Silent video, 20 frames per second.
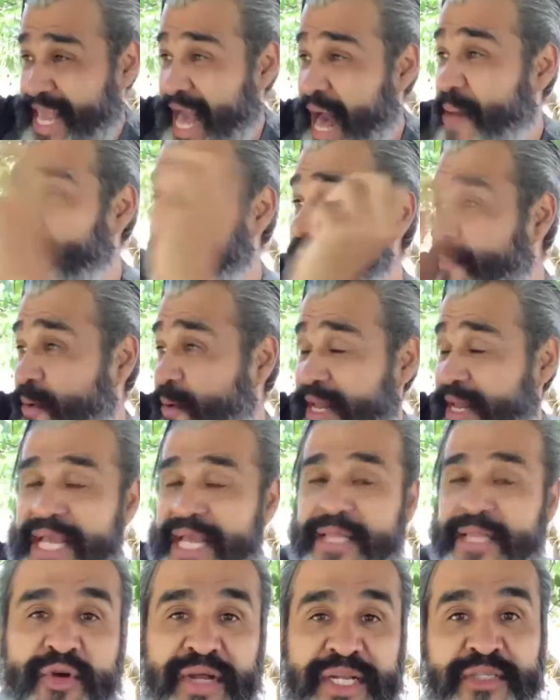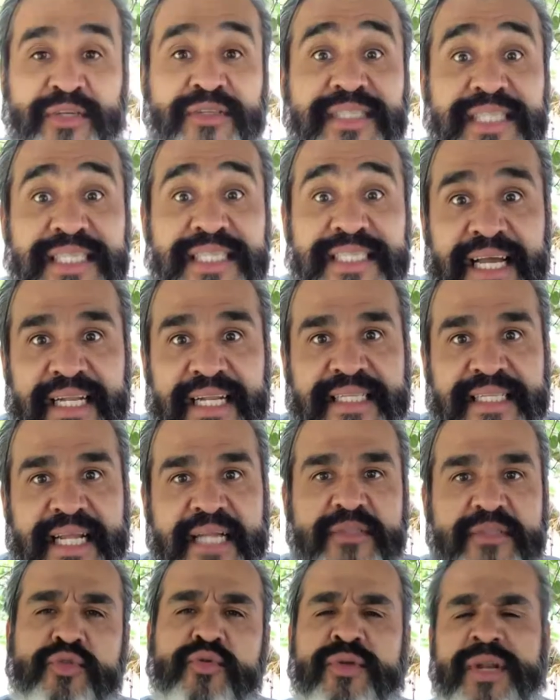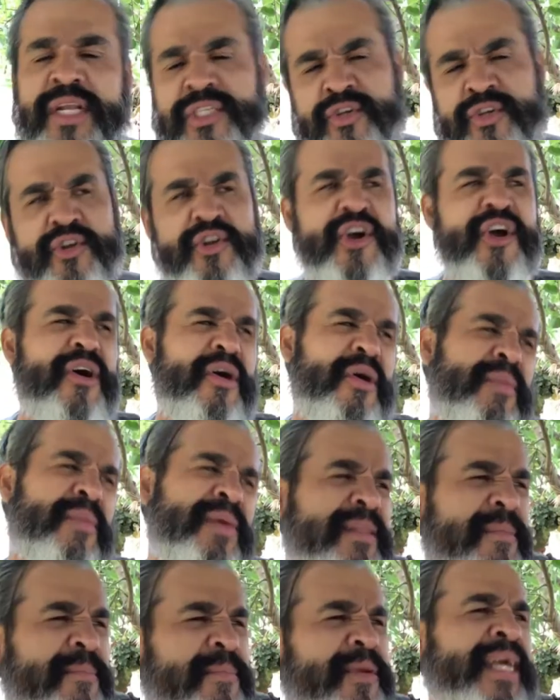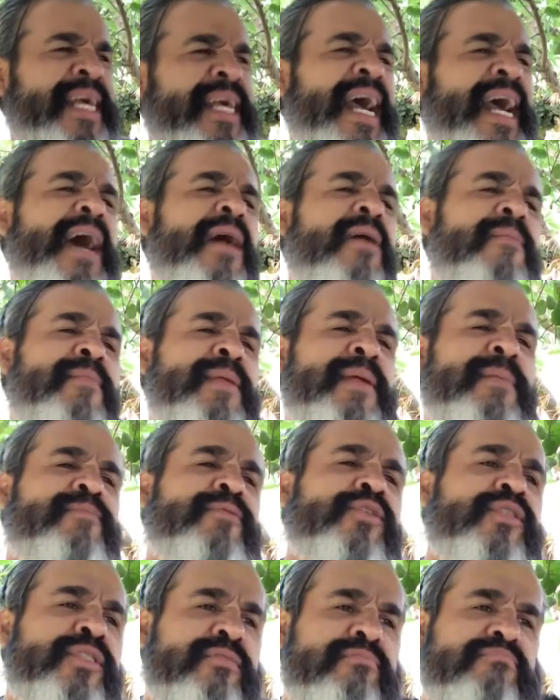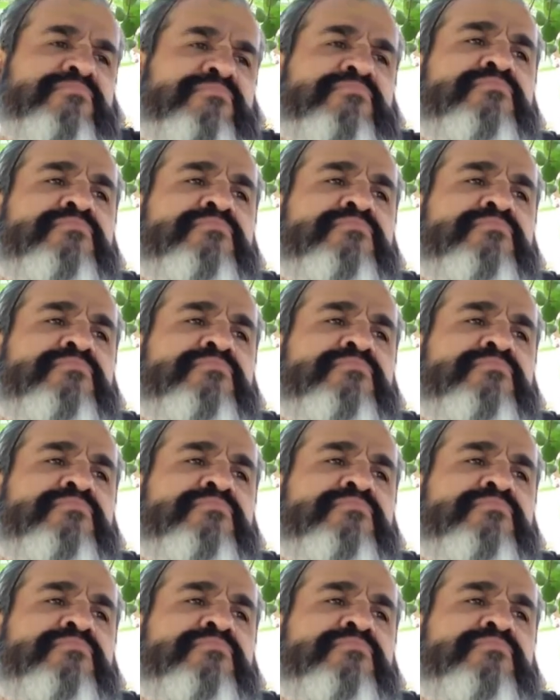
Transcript: allá, vete por allá, y tu corazón te está gritando y tu razón, no, vete por acá, hombre, pues,